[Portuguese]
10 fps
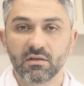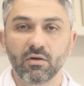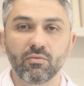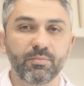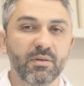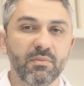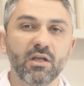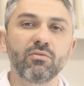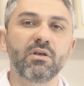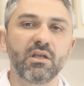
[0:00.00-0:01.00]
Então, o
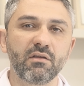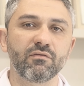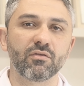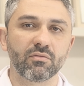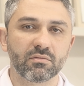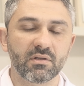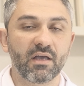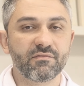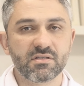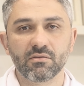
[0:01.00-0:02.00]
primeiro nível
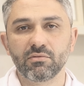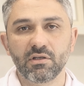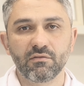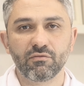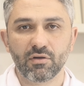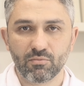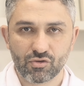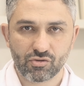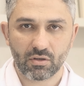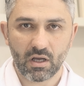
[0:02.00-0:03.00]
deve ser o nível
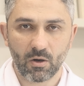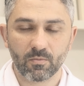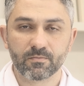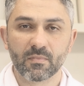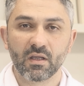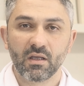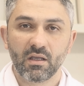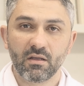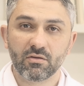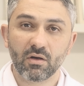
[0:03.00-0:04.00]
emocional.
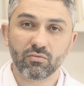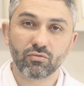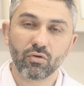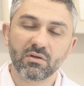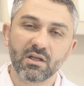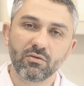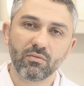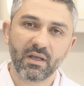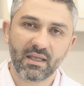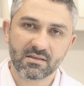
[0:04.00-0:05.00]
Então, toda
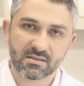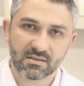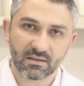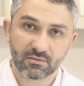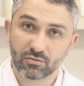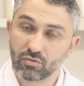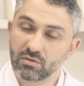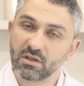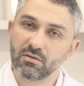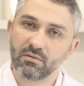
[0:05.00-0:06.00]
doença,
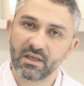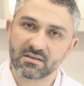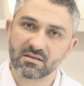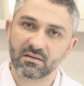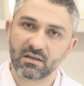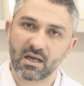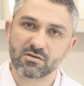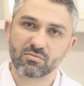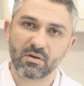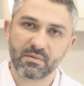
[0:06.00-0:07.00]
toda doença
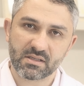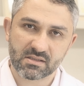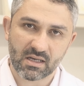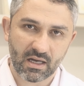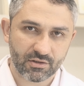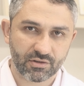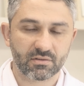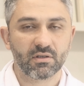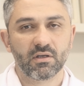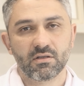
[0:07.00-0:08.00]
traz uma
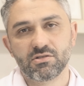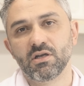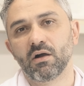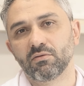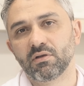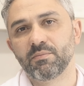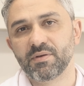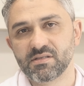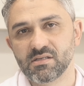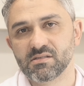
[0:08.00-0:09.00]
mensagem de algo que
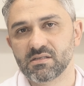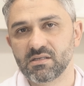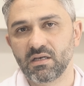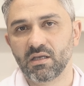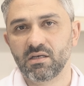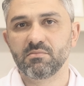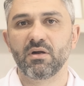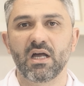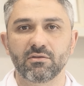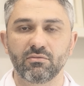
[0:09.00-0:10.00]
precisa ser
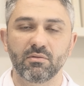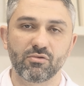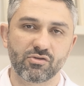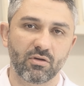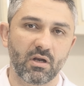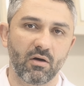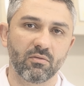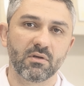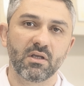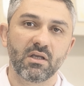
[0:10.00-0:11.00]
equilibrado no emocional.
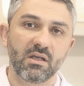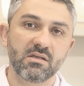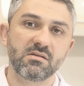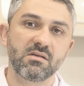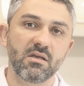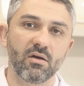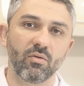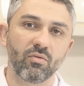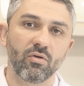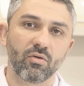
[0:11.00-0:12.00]
E se
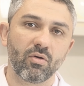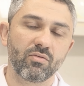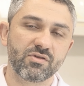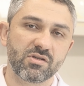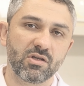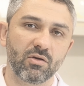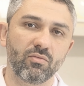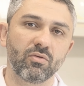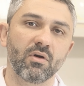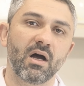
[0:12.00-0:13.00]
eu
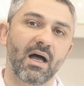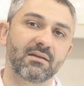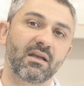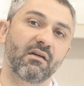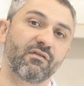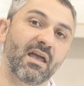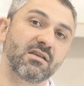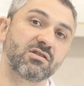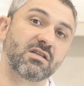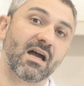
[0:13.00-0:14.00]
consigo,
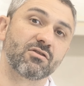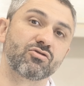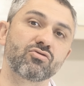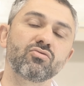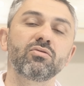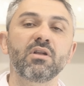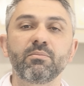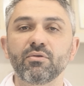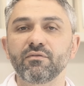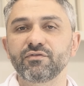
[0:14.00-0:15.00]
através de ajuda
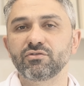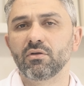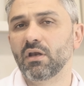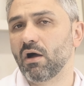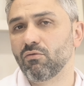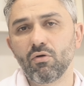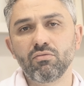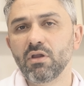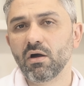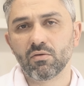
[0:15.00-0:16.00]
profissional
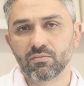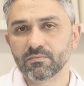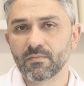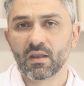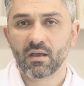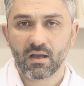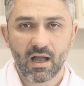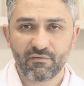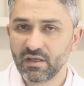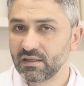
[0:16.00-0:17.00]
ou não,
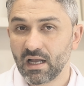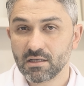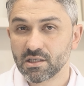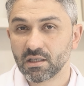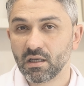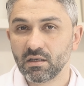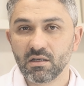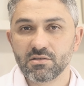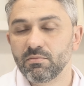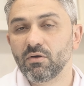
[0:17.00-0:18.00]
a verdade é que a
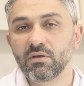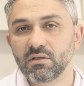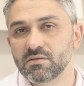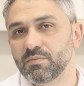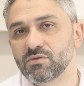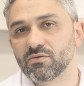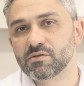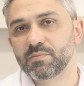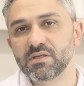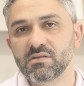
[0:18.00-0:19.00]
grande maioria das
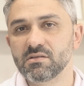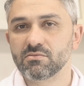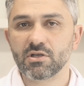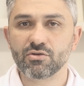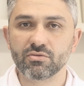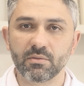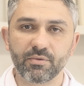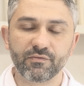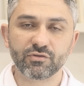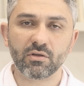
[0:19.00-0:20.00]
pessoas precisam de ajuda
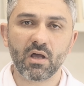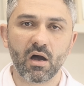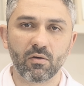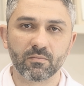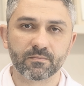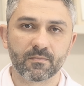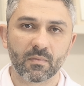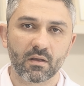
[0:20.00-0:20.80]
profissional